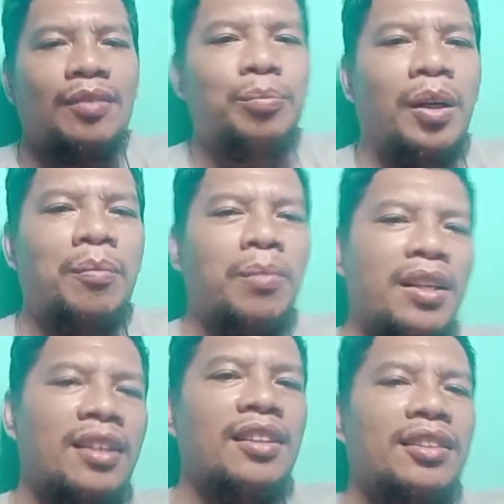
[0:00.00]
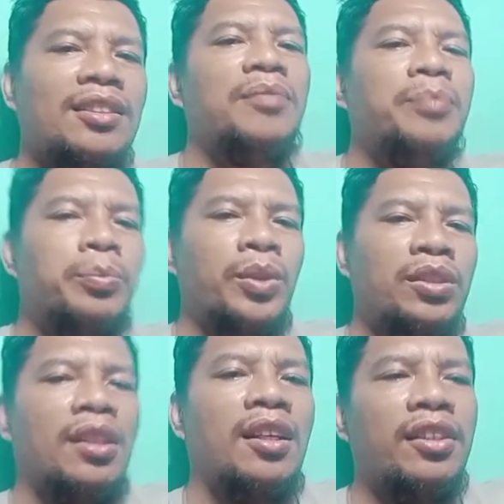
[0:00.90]
pagbayad ng Shopee Pay
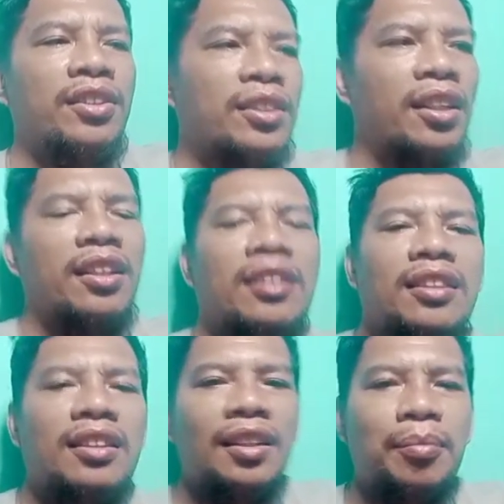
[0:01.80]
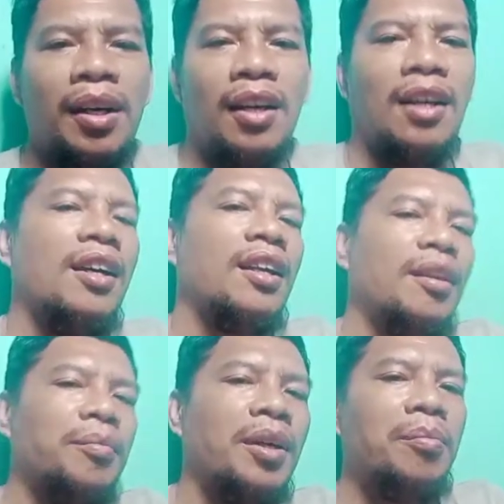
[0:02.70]
sa rider ay hindi
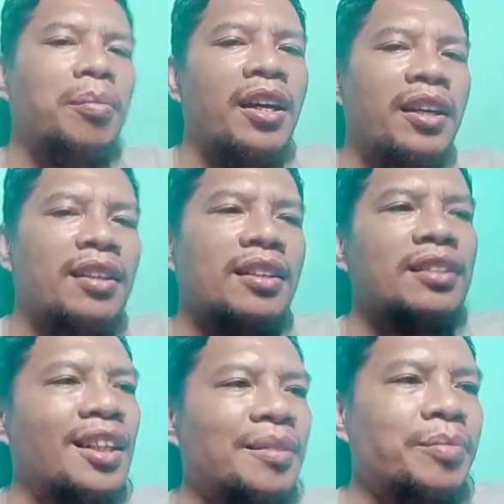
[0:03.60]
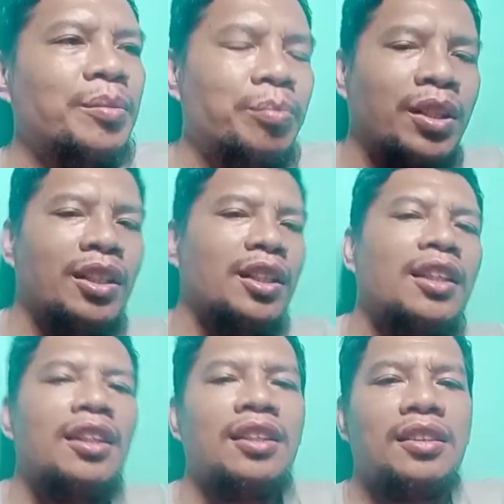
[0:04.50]
maaaring magbayad ng Shopee Pay
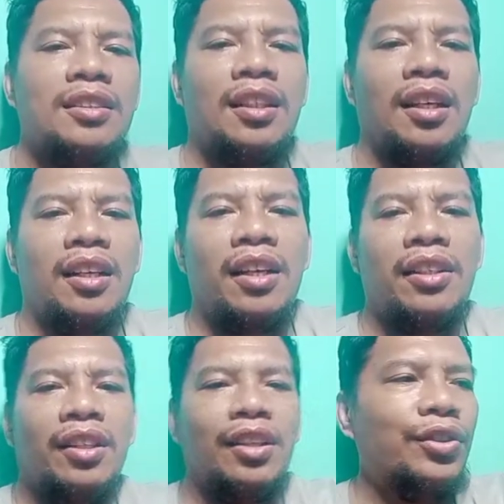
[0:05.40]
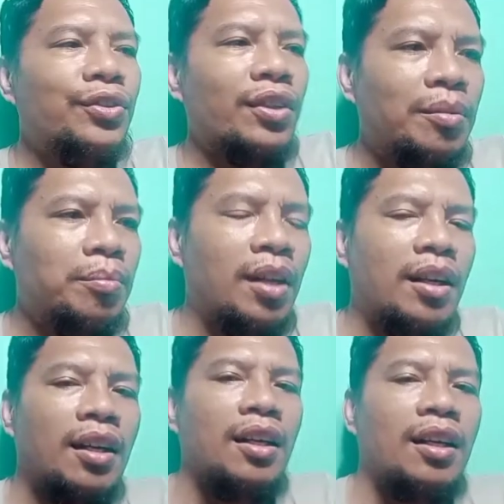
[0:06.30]
sa rider yung
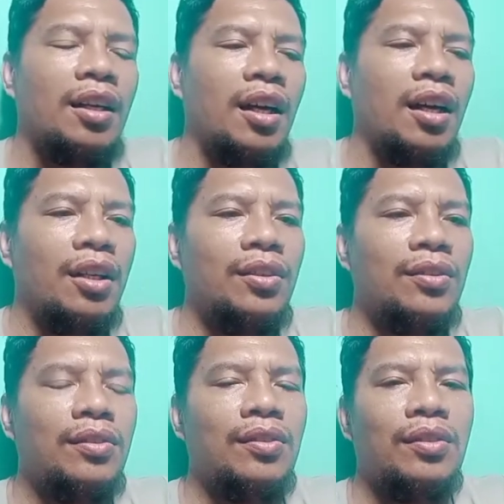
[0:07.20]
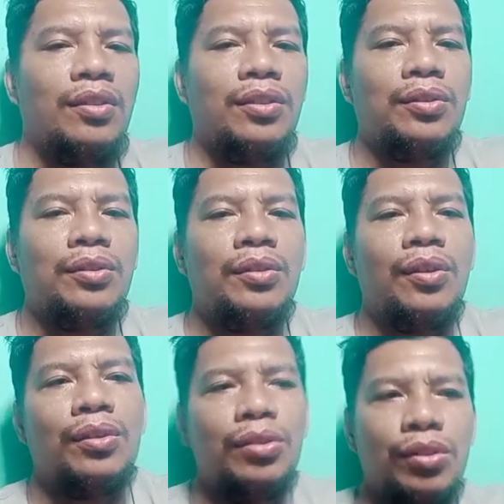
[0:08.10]
iba uh, yung yung
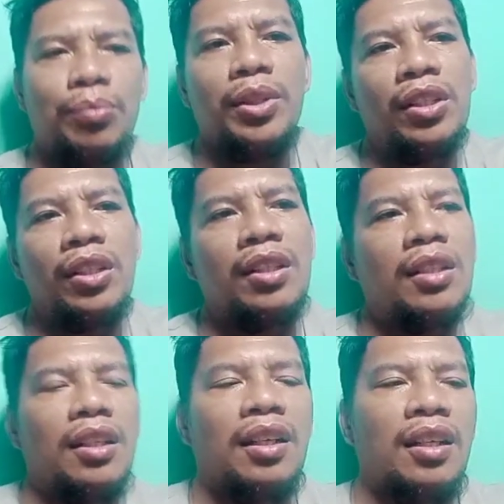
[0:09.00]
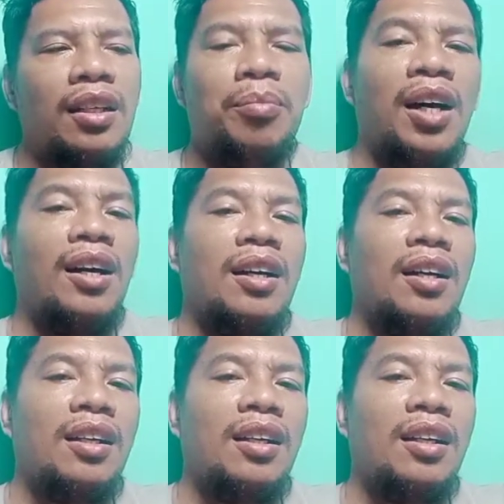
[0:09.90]
customer uh, iba ang